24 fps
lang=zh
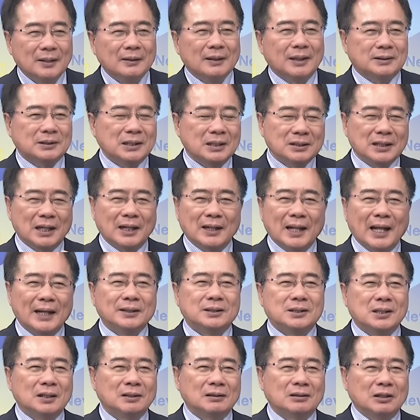那现在赖
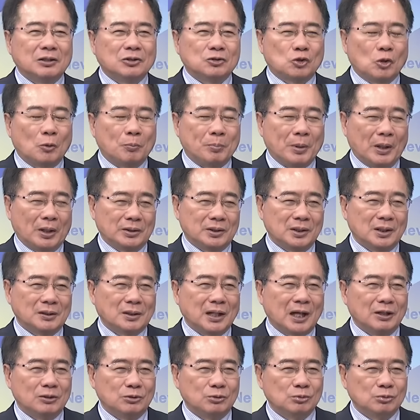清德所表现的态